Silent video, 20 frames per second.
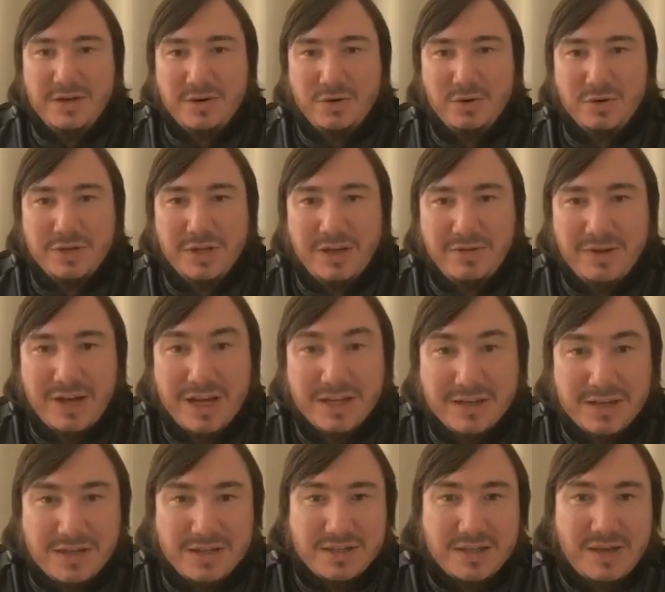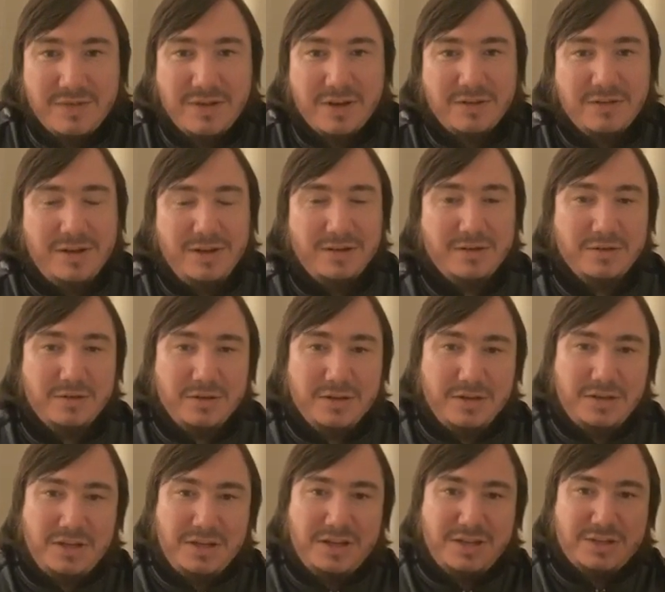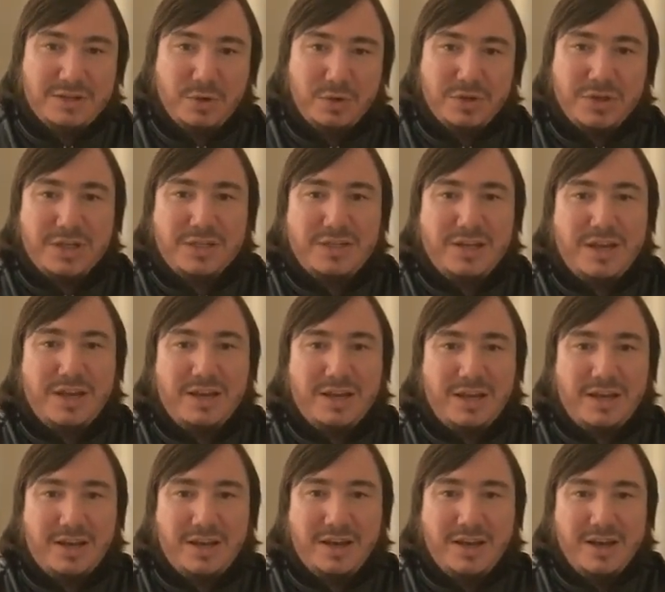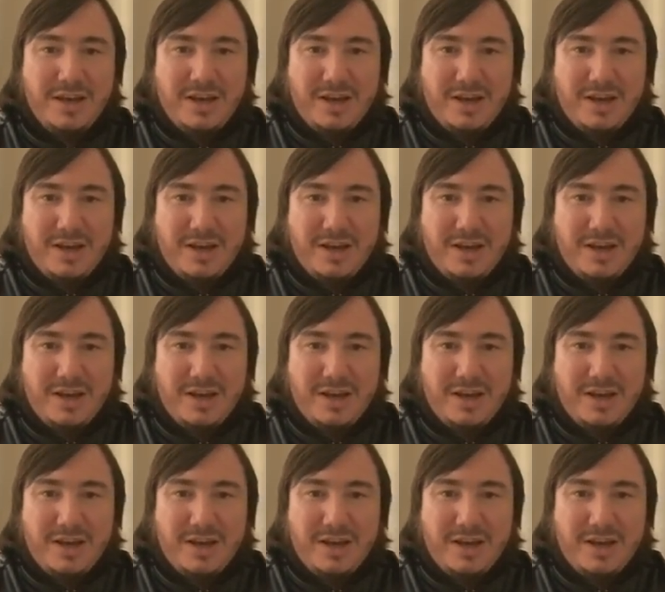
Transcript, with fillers: он не является достоверным ни с точки зрения